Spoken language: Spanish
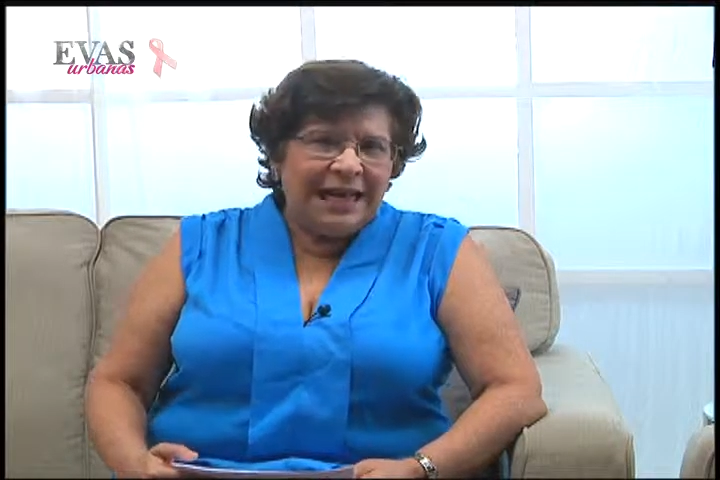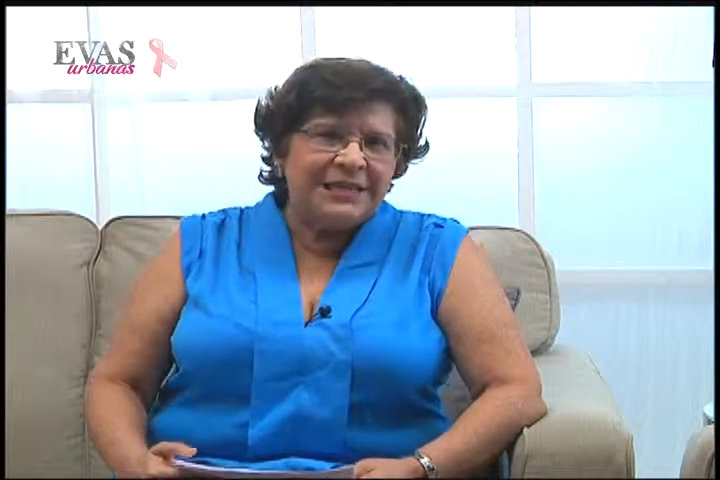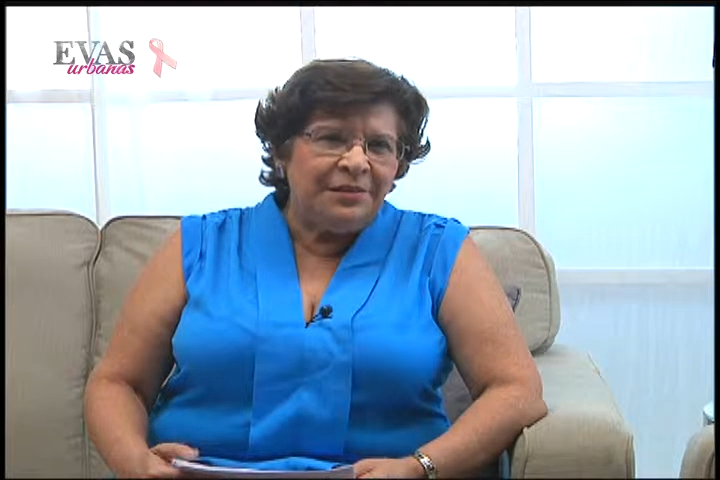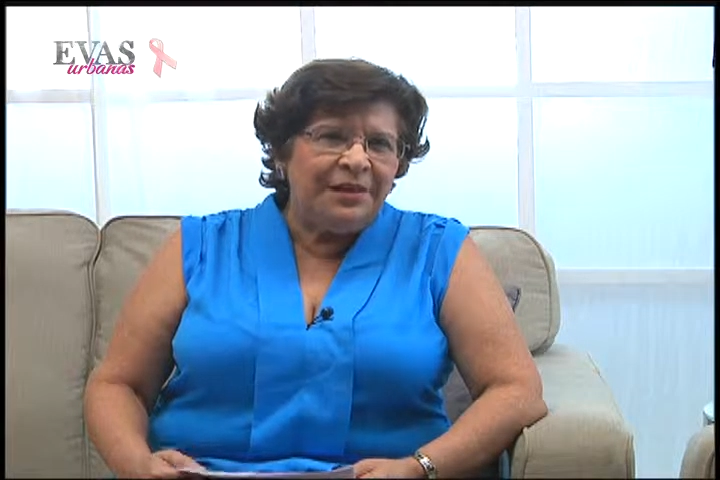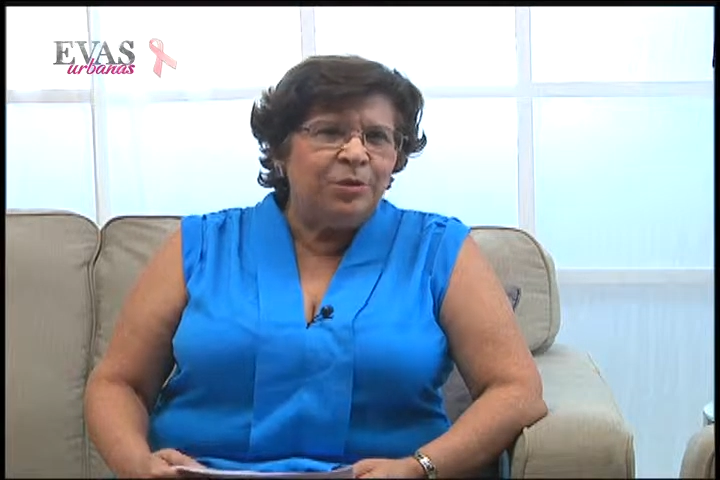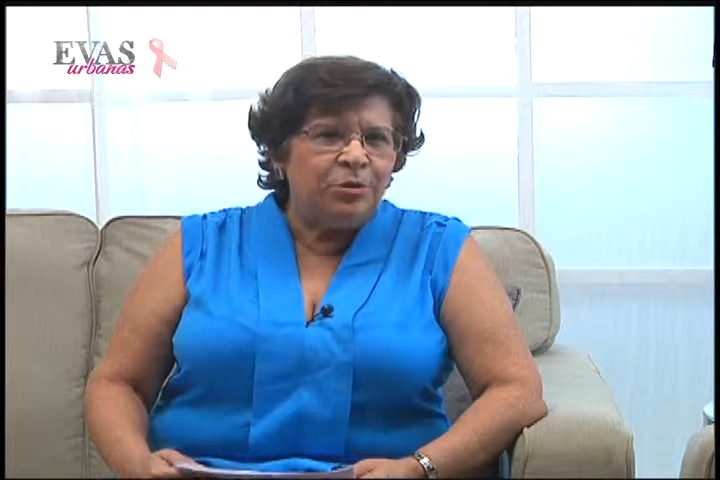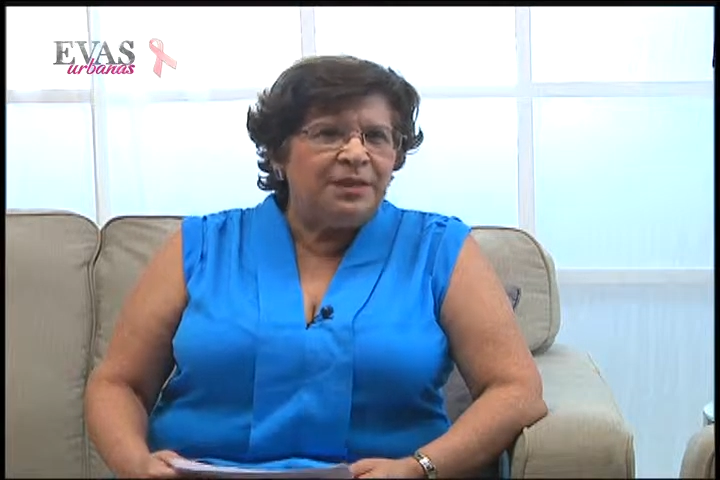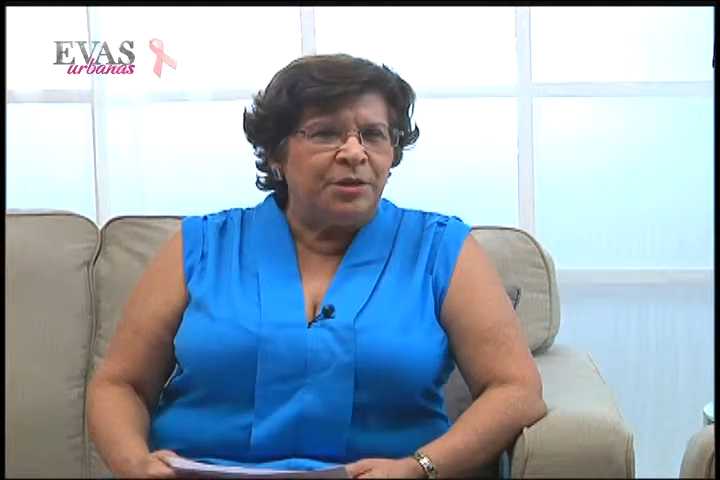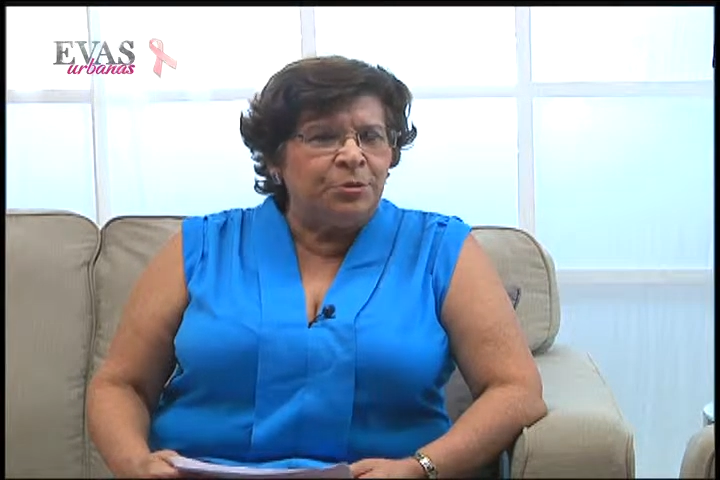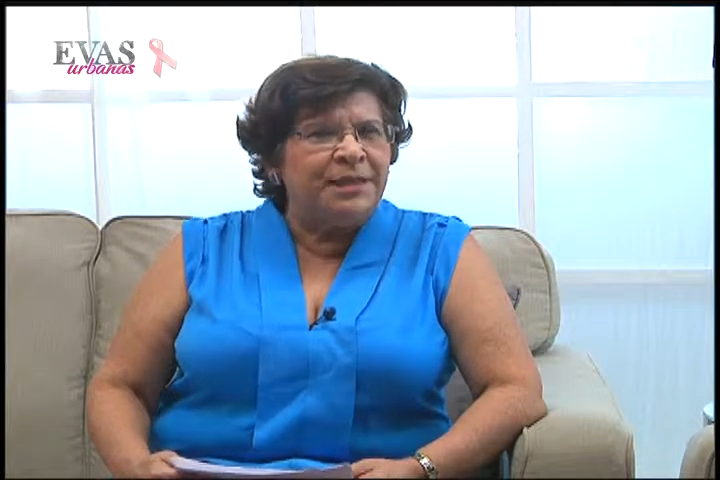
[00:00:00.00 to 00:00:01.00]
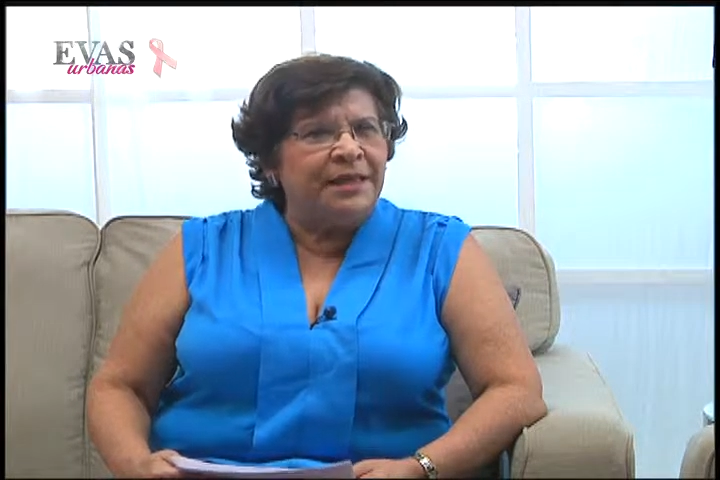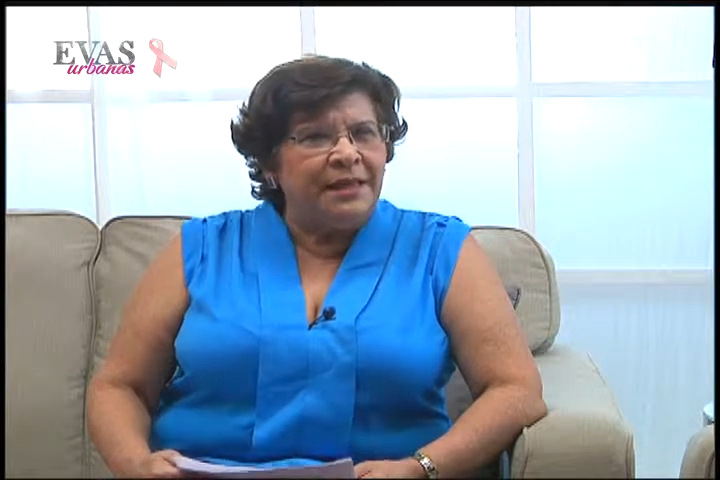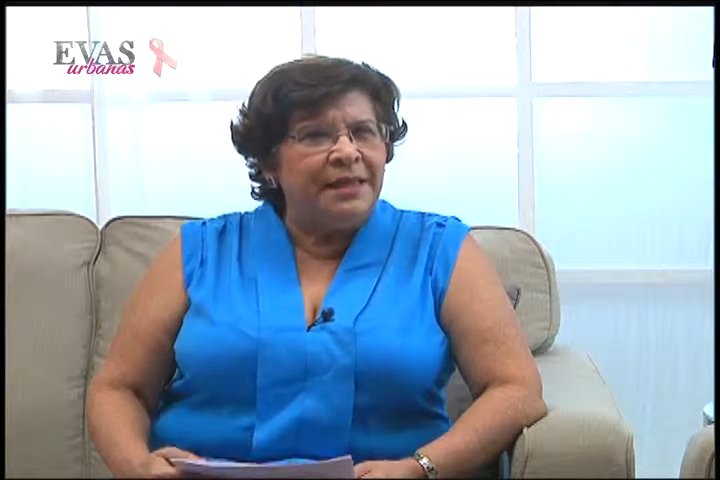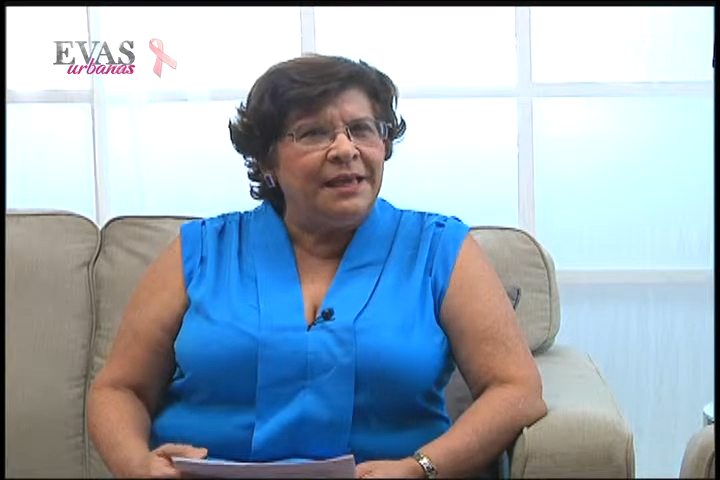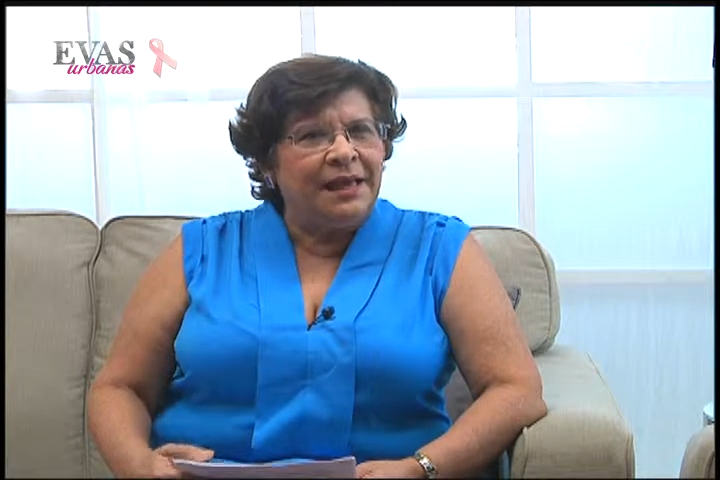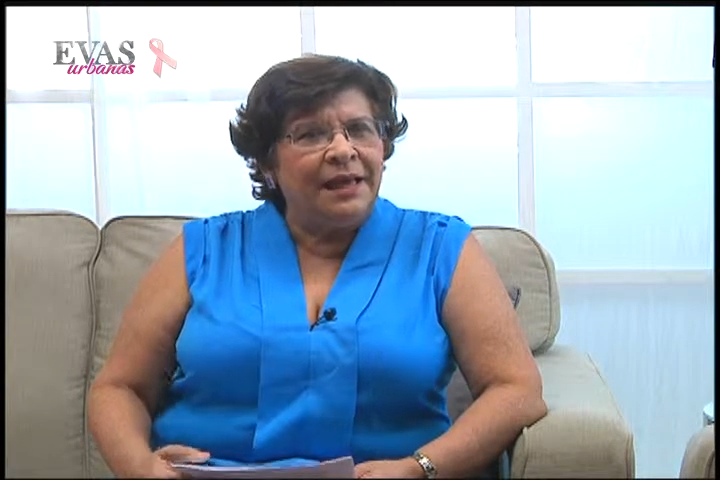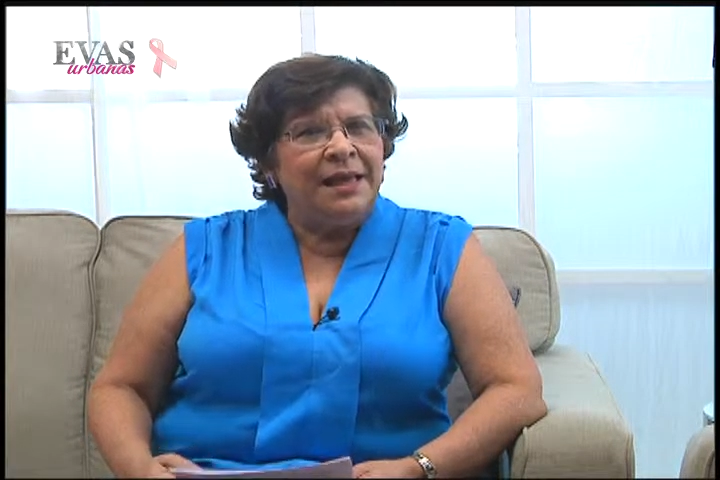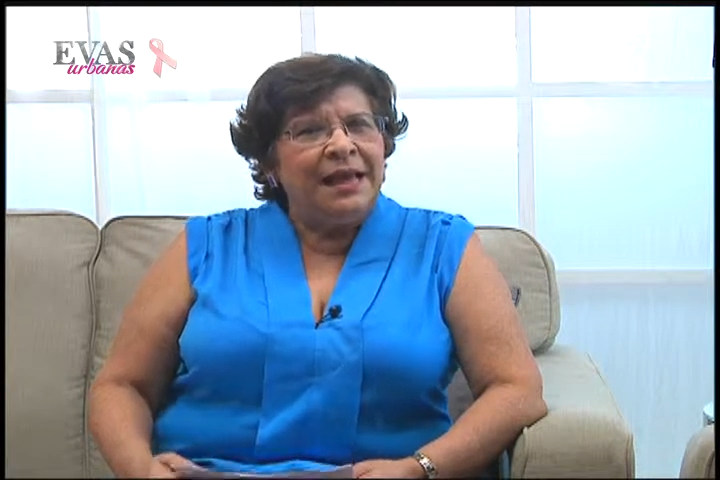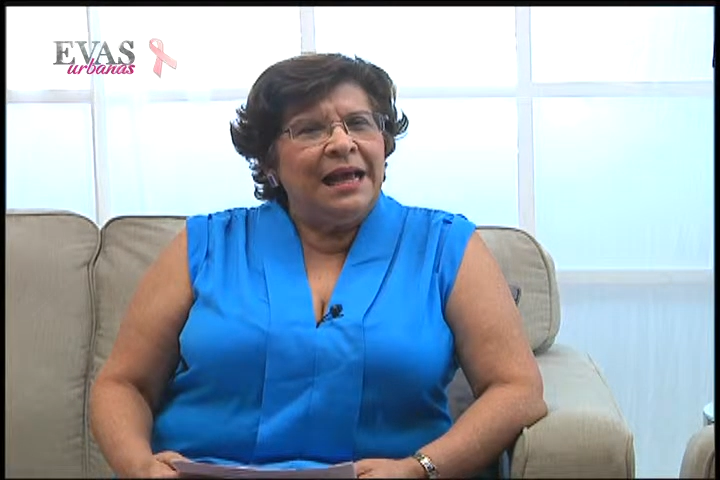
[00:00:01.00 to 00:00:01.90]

Hace 22 años se dedica